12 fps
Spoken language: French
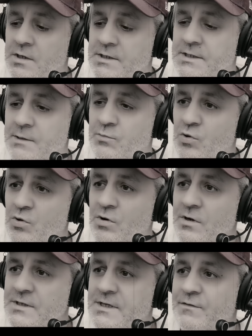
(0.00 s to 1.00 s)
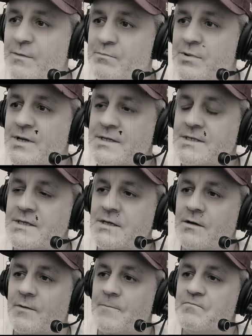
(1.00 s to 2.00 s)
C'est beau, hein, ça fait
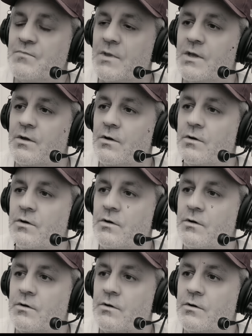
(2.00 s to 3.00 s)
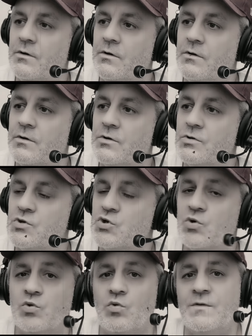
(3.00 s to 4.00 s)
plaisir. Euh,
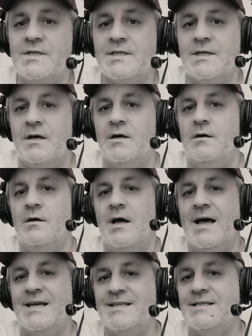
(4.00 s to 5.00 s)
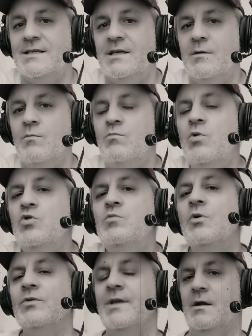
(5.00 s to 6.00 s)
je trouve ça assez
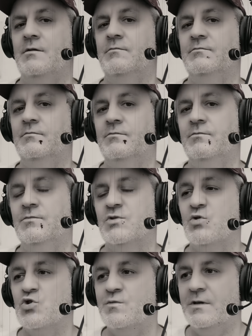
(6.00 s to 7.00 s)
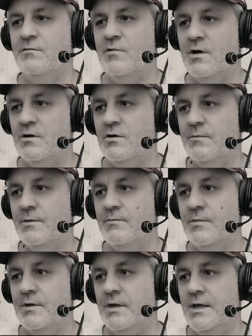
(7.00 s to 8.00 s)
monumental, ce que je viens de voir quand même.
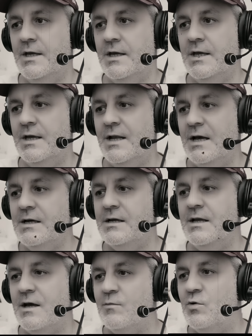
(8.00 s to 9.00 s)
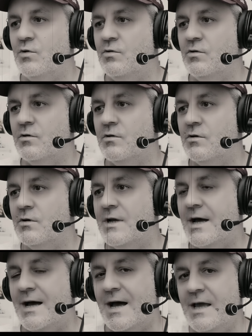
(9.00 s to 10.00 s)
Et là, clairement, euh,
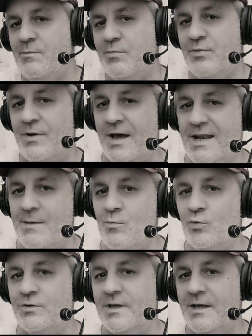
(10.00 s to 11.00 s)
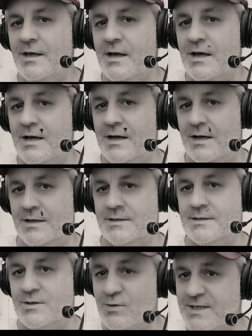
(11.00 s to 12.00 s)
la hype, elle est montée à
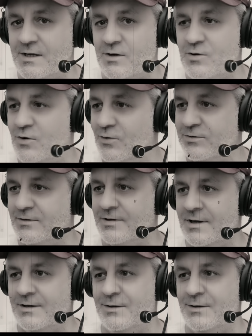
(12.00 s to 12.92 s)
150.